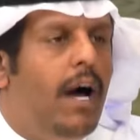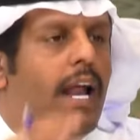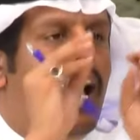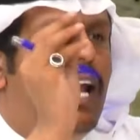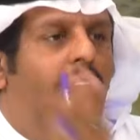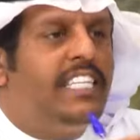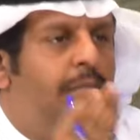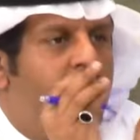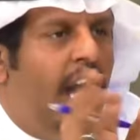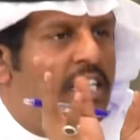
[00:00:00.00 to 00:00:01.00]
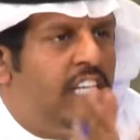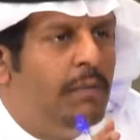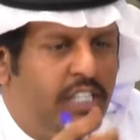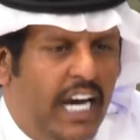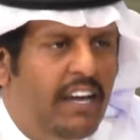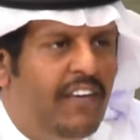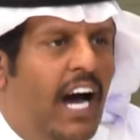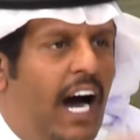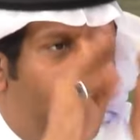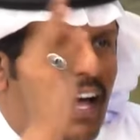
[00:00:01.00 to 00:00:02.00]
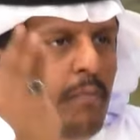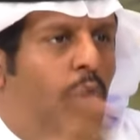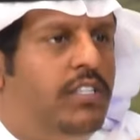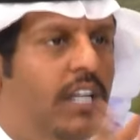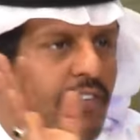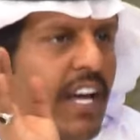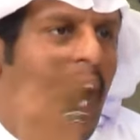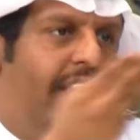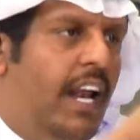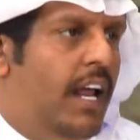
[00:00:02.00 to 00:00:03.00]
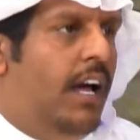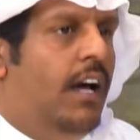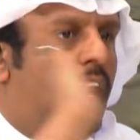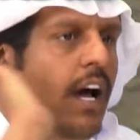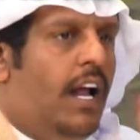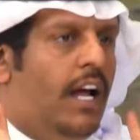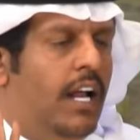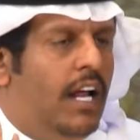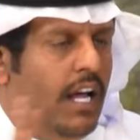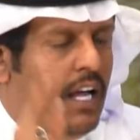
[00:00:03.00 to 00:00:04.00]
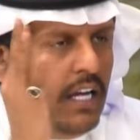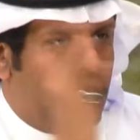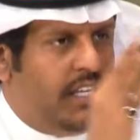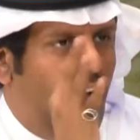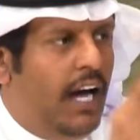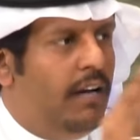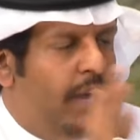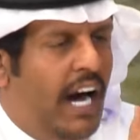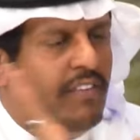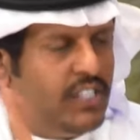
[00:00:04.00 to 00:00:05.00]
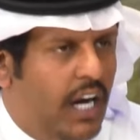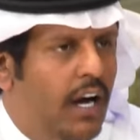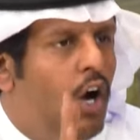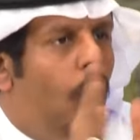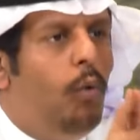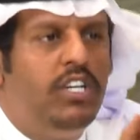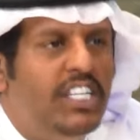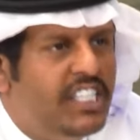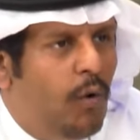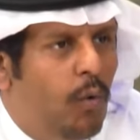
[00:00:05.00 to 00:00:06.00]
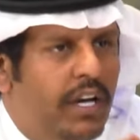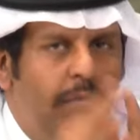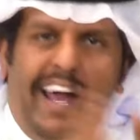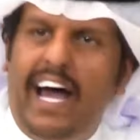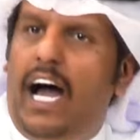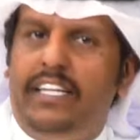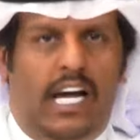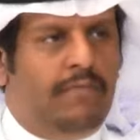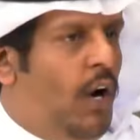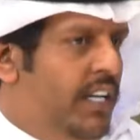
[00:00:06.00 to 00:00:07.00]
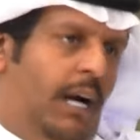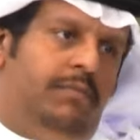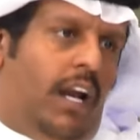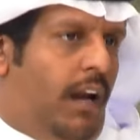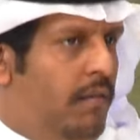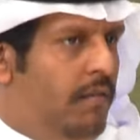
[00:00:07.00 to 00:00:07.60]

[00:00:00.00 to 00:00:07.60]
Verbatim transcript: لازم ان يكسب شيء في هذا المعت... في هذا أه، أه، المنافسه المنافسه وش اسوي؟ ما راح ادعم فؤاد عبد الله